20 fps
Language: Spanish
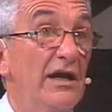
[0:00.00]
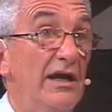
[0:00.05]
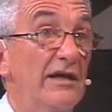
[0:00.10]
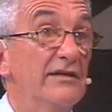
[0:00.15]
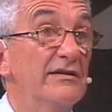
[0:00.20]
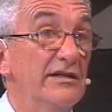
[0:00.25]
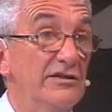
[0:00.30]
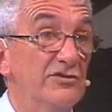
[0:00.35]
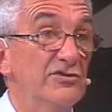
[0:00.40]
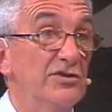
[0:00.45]

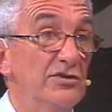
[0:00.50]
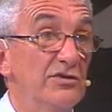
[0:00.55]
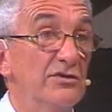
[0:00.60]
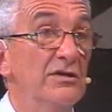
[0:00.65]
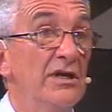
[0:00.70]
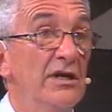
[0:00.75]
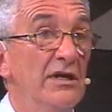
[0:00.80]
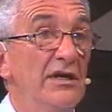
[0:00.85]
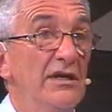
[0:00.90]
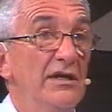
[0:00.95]

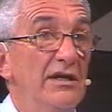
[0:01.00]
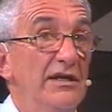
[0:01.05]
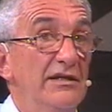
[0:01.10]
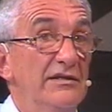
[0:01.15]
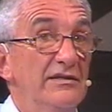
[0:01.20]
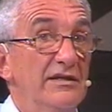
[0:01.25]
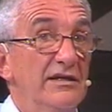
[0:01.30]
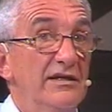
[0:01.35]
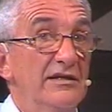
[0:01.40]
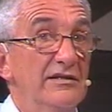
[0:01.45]
adicción
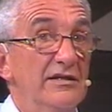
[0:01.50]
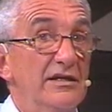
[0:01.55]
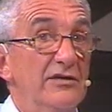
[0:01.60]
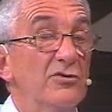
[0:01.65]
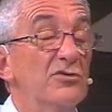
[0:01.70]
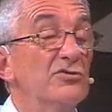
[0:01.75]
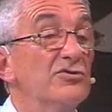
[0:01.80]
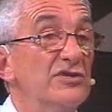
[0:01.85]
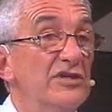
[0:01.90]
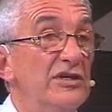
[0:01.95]
este, que está
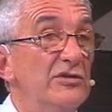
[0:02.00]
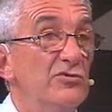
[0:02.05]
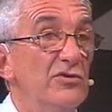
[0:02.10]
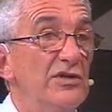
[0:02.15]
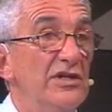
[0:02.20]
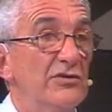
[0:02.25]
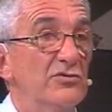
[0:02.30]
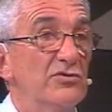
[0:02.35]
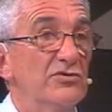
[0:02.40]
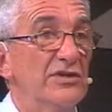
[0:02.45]

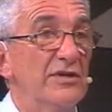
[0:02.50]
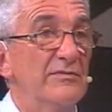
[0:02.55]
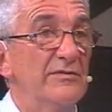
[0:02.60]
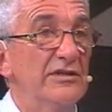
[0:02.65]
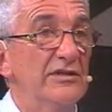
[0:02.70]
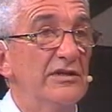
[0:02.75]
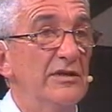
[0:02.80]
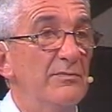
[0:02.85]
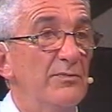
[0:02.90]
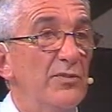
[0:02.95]
constituida
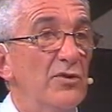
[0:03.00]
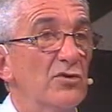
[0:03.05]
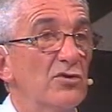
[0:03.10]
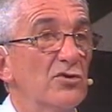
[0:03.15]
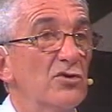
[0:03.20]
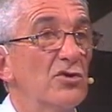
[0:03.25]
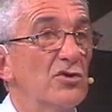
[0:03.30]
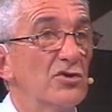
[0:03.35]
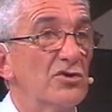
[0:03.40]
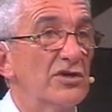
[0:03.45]
justamente por
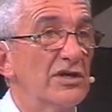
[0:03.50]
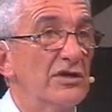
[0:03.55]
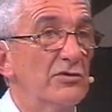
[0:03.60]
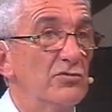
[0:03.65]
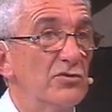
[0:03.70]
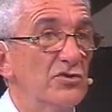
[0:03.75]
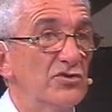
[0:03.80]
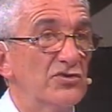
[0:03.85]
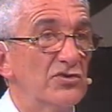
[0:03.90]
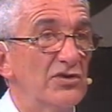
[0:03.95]
los
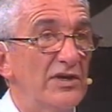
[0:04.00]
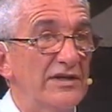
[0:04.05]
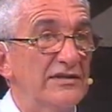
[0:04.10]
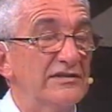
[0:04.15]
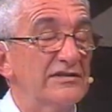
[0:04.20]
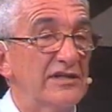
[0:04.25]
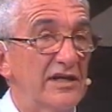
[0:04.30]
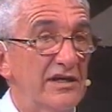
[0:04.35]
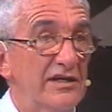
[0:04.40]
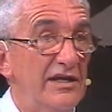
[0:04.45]
recursos
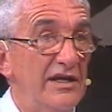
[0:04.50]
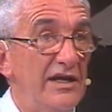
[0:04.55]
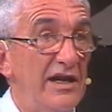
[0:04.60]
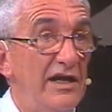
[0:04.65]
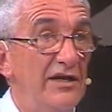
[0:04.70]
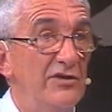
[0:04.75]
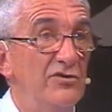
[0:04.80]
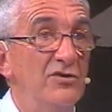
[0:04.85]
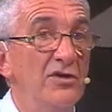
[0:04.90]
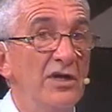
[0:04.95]

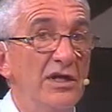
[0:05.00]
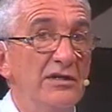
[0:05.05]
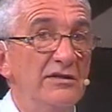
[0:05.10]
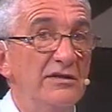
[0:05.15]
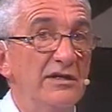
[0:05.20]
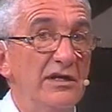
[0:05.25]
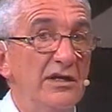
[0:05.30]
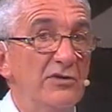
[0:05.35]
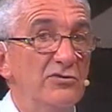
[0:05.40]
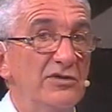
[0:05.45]
exagerados
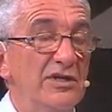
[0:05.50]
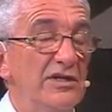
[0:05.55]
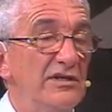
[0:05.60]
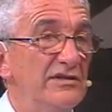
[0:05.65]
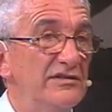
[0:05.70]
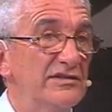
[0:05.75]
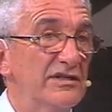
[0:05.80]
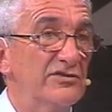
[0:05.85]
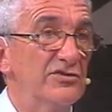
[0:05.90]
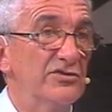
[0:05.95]
de la
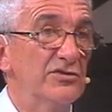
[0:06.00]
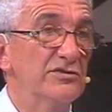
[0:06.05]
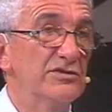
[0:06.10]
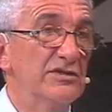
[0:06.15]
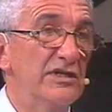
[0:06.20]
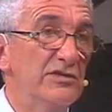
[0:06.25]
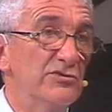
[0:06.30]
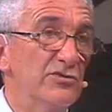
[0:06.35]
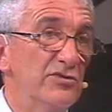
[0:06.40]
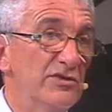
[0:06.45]
utilización
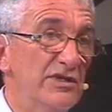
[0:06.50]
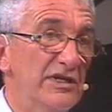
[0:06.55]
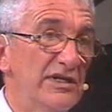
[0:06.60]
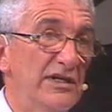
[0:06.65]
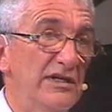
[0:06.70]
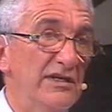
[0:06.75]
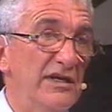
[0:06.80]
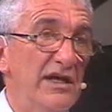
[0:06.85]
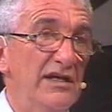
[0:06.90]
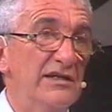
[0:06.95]
tanto de
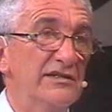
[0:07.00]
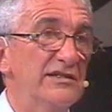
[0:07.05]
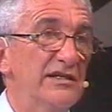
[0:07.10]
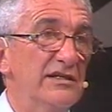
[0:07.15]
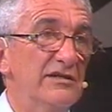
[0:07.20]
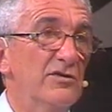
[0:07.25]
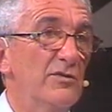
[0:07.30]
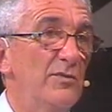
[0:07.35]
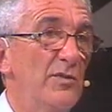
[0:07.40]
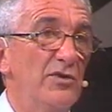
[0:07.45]

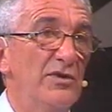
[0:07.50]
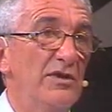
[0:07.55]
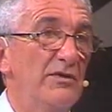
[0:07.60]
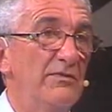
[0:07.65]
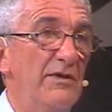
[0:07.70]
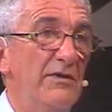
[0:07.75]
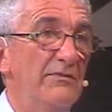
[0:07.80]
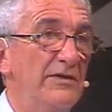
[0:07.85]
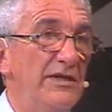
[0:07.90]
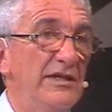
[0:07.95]
gimnasia como de
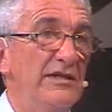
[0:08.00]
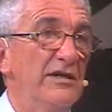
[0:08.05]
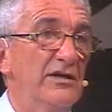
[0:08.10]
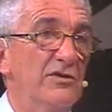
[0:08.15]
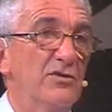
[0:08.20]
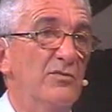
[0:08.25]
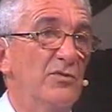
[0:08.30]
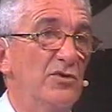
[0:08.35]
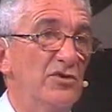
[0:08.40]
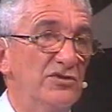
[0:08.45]
bebidas,
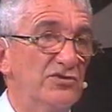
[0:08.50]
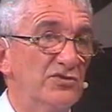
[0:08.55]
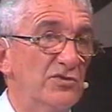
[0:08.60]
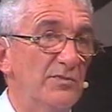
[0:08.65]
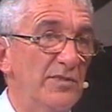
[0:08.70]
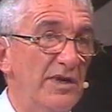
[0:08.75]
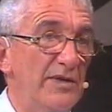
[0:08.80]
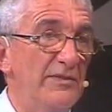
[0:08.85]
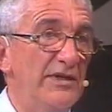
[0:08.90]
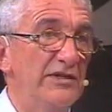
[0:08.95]
como de
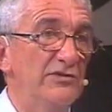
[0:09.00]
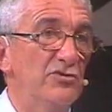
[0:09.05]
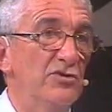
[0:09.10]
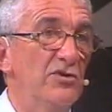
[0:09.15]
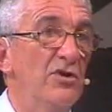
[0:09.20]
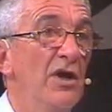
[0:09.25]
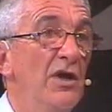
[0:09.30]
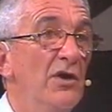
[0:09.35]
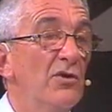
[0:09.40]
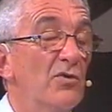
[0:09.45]

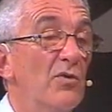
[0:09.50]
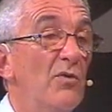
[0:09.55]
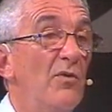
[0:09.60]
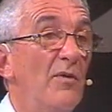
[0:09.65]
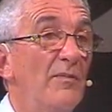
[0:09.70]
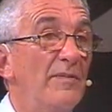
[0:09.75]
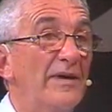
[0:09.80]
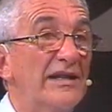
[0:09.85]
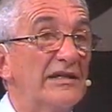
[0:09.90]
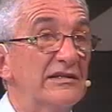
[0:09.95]
suplementos,
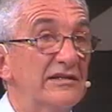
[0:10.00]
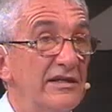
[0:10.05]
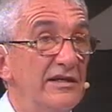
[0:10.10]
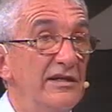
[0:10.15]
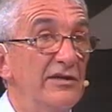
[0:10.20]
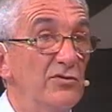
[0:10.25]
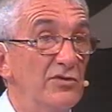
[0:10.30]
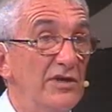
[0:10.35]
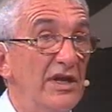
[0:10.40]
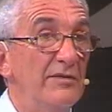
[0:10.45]
como para
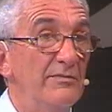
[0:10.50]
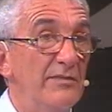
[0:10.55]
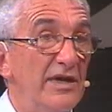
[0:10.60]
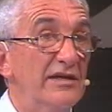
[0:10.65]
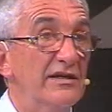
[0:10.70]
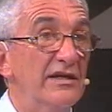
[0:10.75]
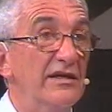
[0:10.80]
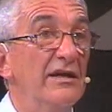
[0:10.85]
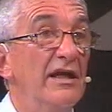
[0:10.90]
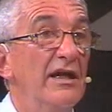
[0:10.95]
tener una
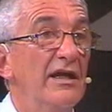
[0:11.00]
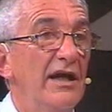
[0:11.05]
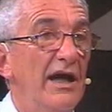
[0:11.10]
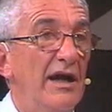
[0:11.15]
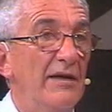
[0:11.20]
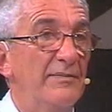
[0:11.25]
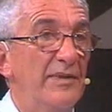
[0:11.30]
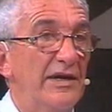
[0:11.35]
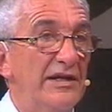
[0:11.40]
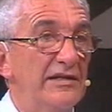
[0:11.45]
imagen
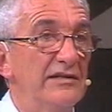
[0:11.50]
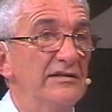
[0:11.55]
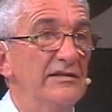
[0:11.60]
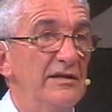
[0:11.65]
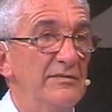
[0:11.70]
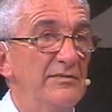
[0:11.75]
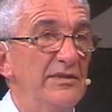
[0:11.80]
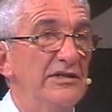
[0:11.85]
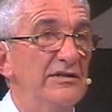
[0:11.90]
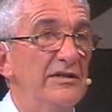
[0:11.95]

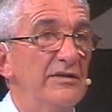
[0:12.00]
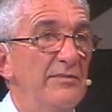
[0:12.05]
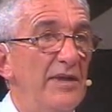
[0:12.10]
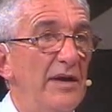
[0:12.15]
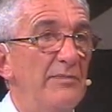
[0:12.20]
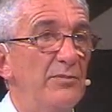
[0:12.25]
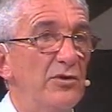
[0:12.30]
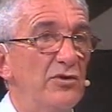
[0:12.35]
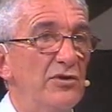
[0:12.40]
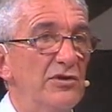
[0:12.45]
aparentemente
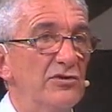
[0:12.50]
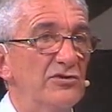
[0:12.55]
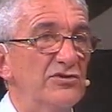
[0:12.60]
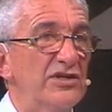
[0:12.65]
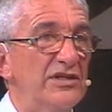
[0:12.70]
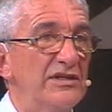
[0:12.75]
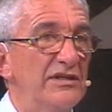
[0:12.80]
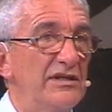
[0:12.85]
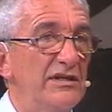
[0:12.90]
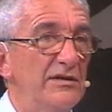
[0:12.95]
más
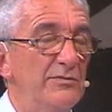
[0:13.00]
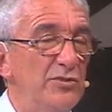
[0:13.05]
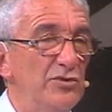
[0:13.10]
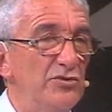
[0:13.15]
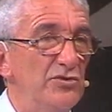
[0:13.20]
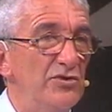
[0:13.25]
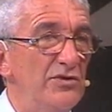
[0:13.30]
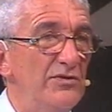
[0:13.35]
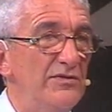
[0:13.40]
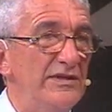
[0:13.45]
poderosa desde el
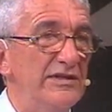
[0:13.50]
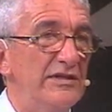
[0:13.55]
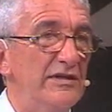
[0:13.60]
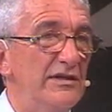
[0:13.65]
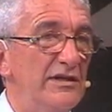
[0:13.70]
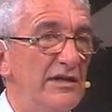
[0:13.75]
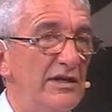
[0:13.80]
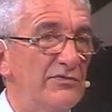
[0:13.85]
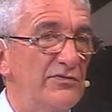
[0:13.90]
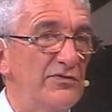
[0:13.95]
punto de vista
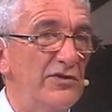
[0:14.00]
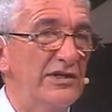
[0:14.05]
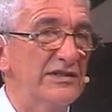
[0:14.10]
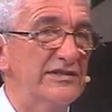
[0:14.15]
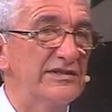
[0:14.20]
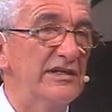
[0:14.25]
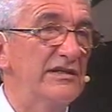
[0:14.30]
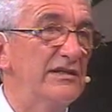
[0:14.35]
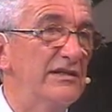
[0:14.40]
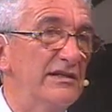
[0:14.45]
de la
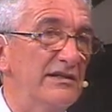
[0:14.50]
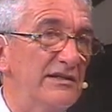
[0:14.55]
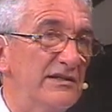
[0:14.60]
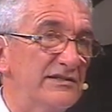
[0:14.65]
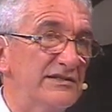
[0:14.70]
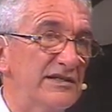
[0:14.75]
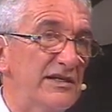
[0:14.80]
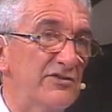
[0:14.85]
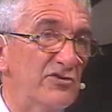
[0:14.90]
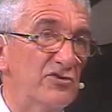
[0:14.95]
fuerza y del
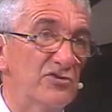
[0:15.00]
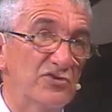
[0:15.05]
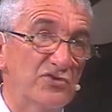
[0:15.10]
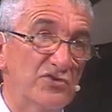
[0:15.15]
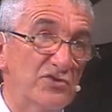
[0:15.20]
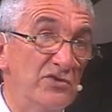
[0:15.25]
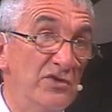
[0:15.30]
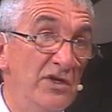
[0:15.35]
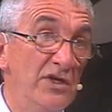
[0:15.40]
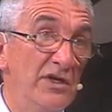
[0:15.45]

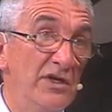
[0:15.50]
desarrollo